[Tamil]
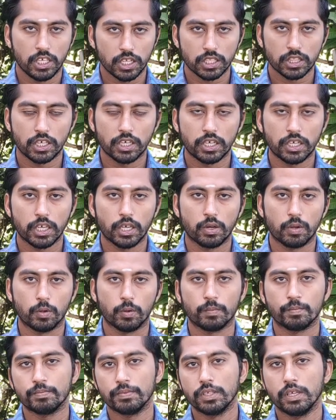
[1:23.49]
இருந்துகிட்டே
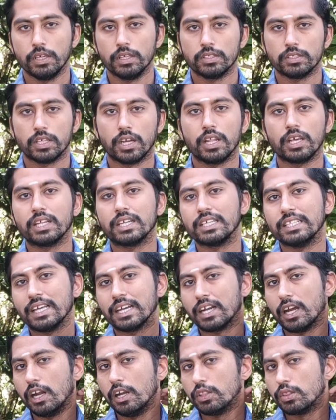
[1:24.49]
இருக்கும் சிலருக்கு
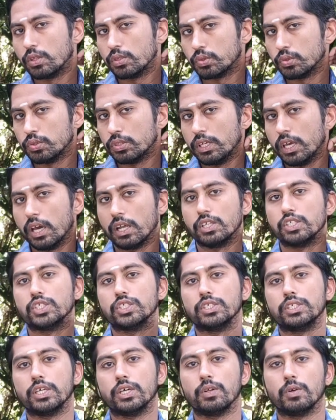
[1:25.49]
இந்த கழுத்தை சுத்தி
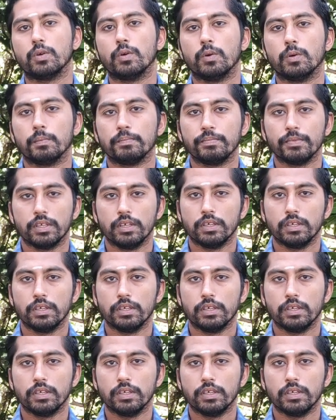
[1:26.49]
அரிச்சுக்கிட்டே இருக்கும்